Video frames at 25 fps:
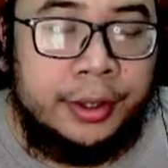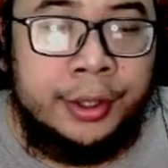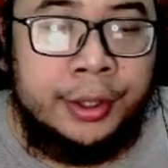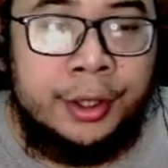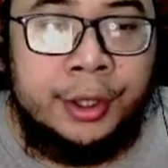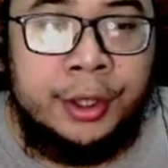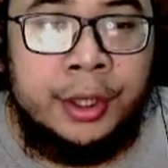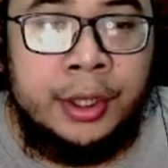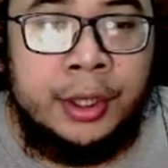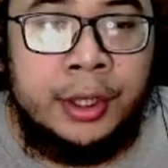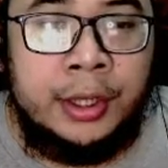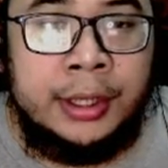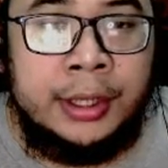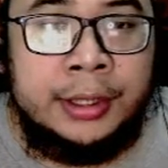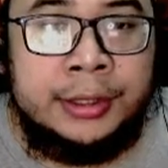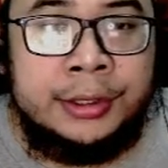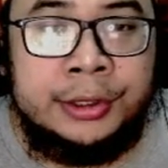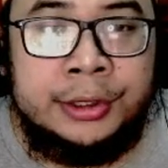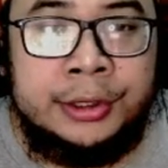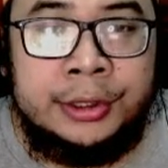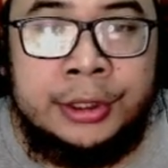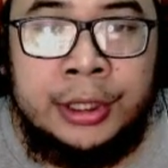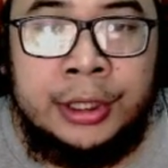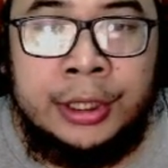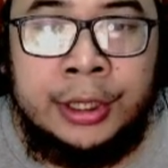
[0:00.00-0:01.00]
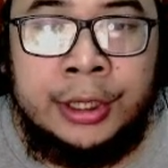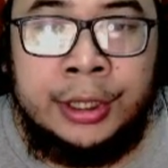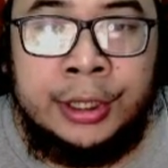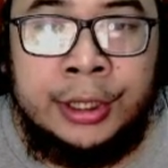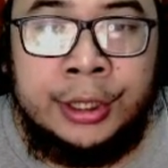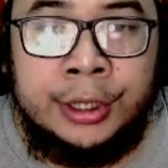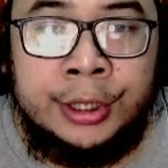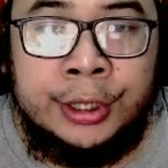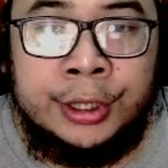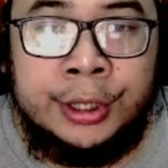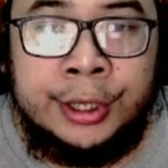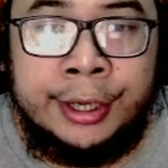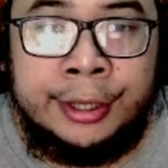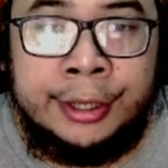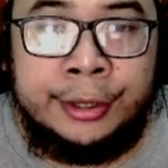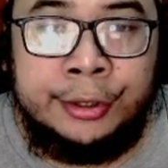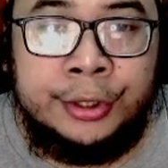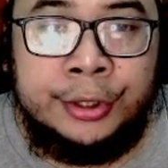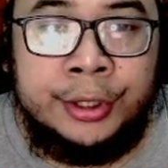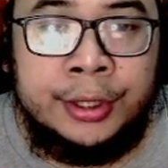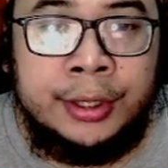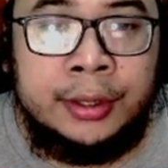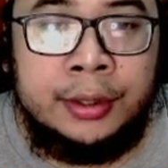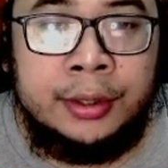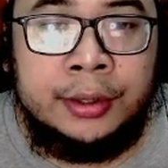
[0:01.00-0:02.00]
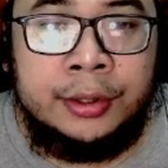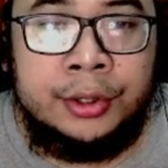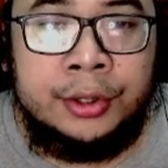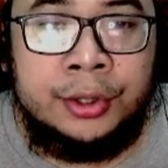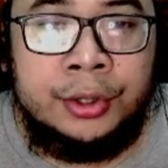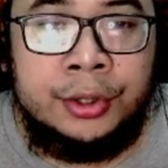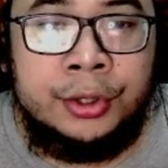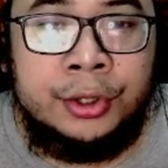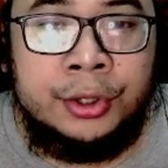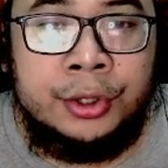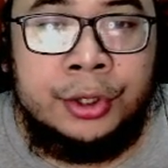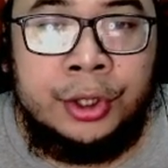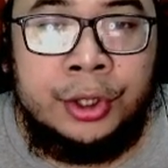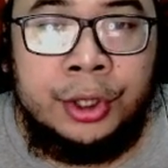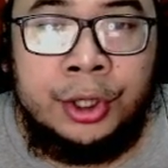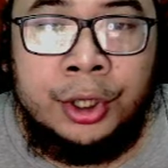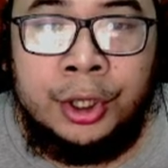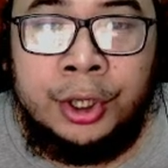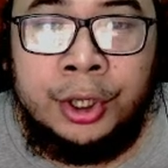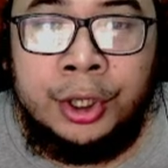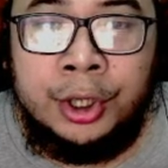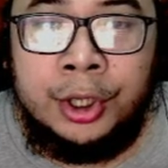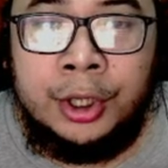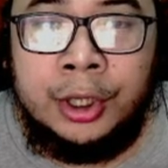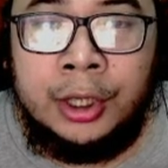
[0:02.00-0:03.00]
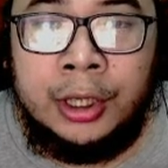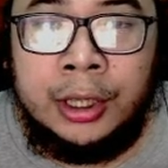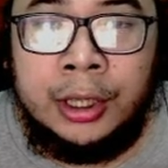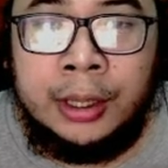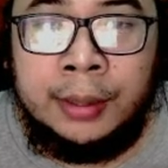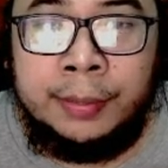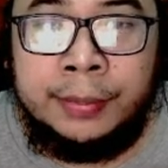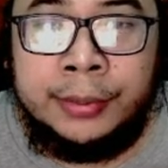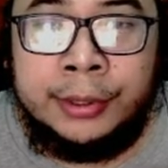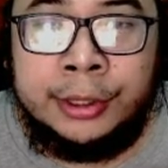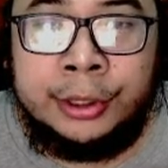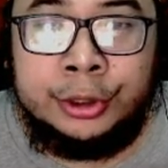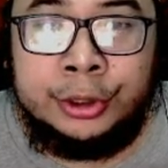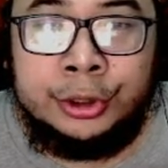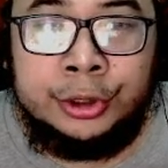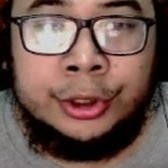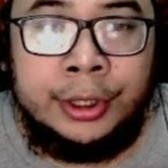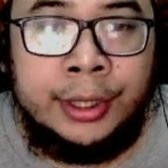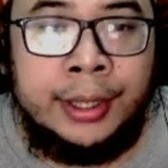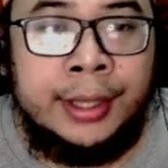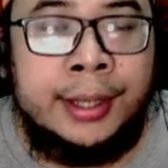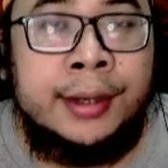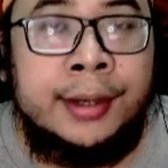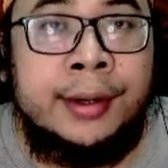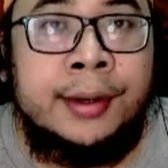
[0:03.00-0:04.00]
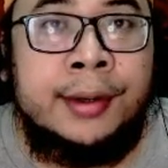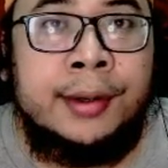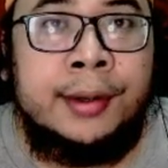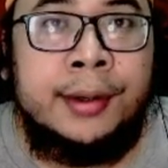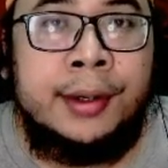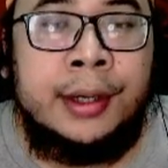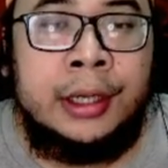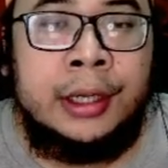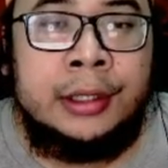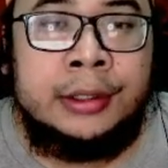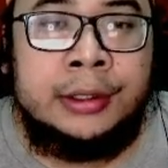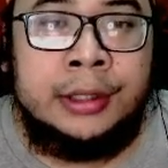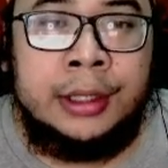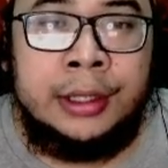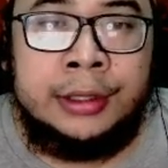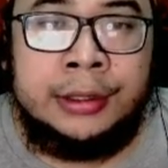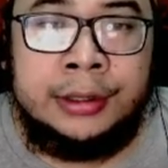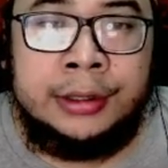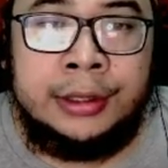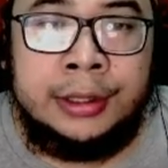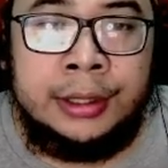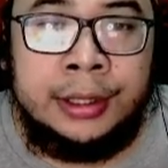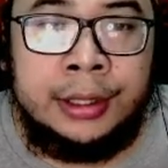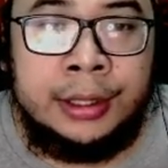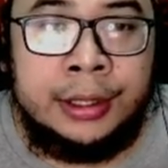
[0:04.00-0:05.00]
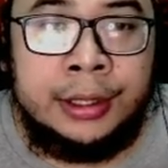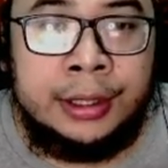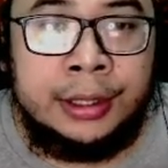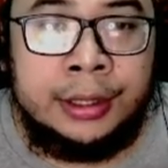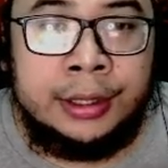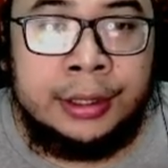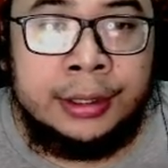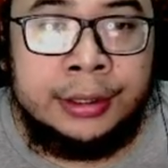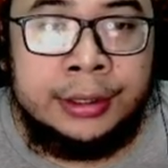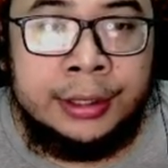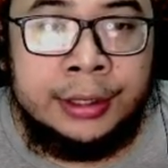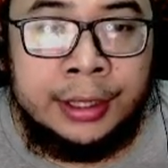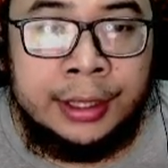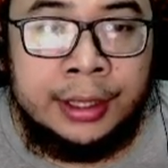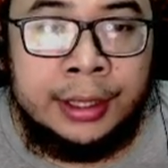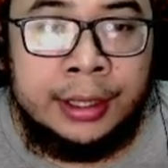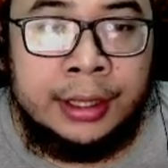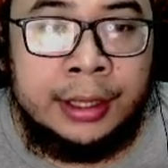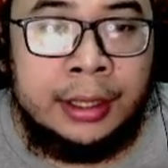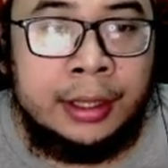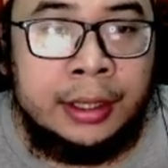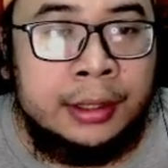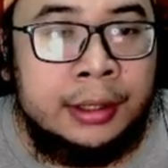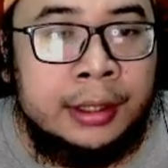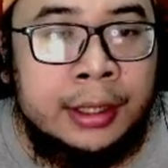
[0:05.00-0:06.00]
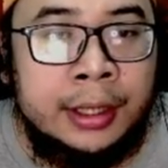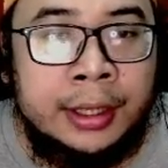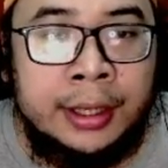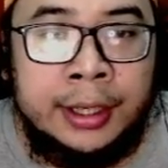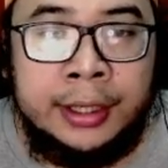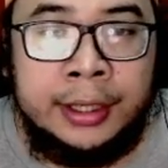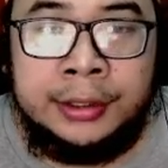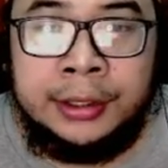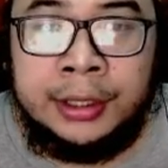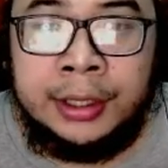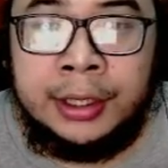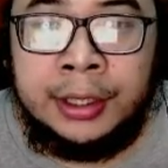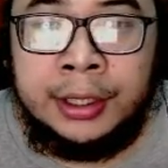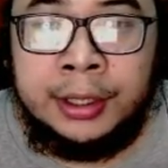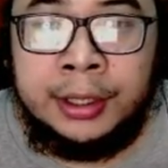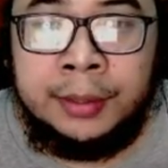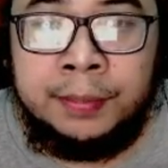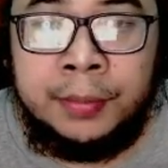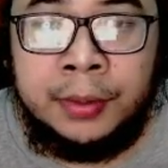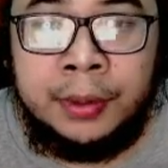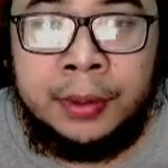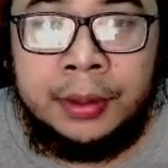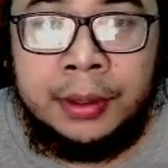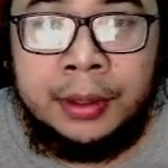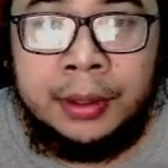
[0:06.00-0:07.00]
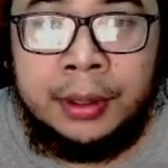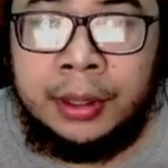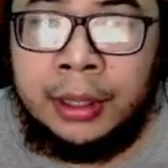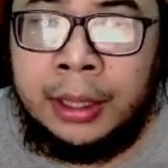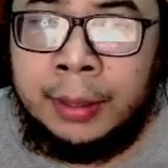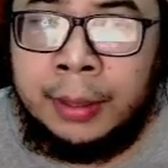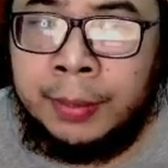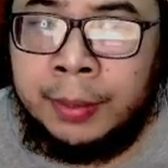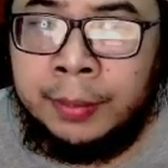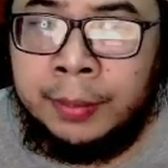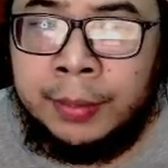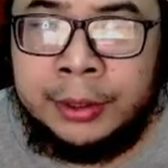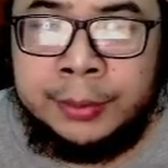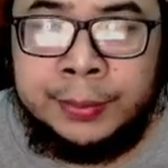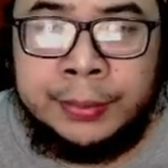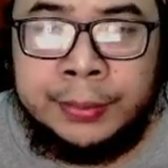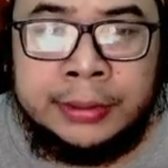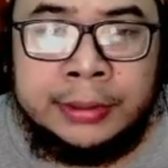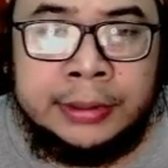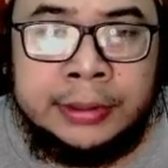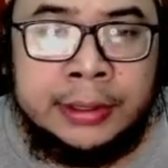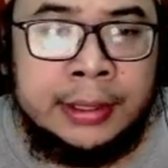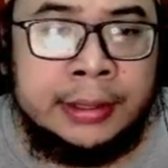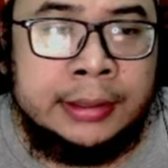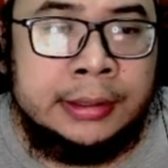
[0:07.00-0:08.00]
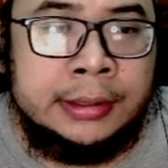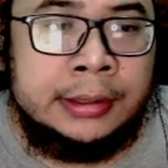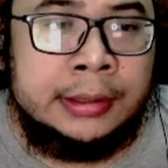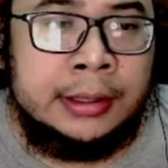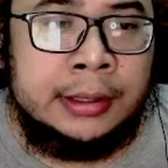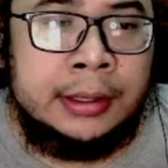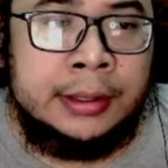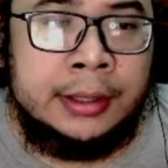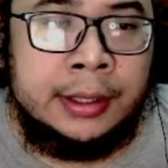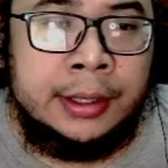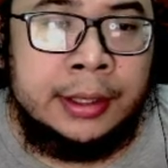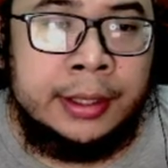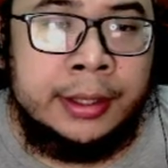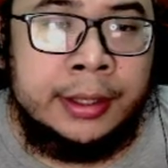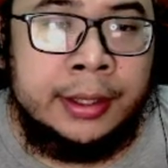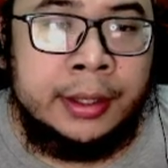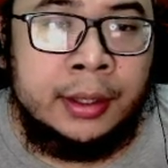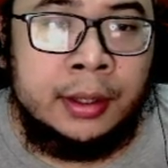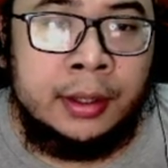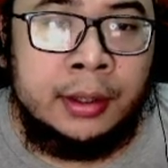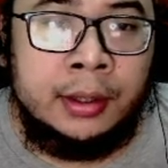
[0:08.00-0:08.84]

Ini dia guys, uh, rate-nya 3% SSR-nya dan sr 18% sisanya R.